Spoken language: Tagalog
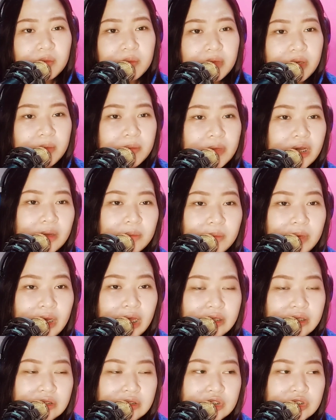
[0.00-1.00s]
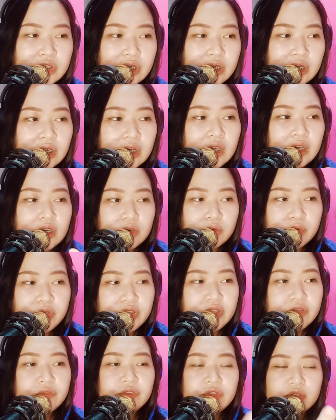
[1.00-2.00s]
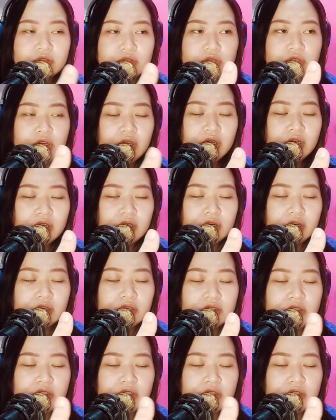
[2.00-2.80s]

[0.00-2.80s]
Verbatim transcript: may mga plano siya with the future uh, ah,